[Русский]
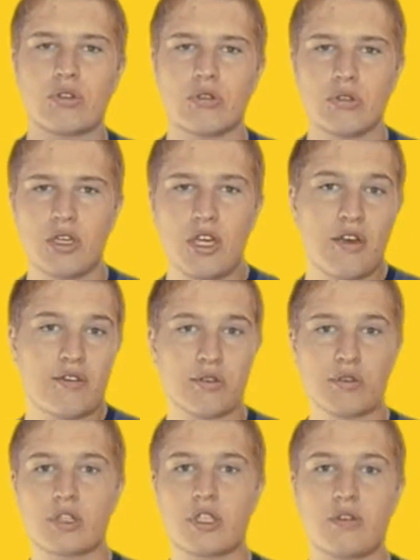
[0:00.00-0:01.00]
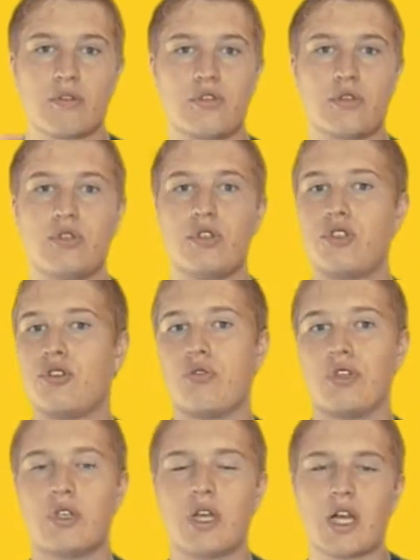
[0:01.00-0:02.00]
но все-таки ничего
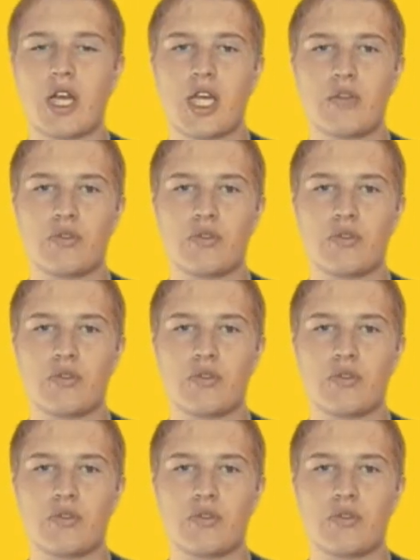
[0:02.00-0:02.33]
не лагает,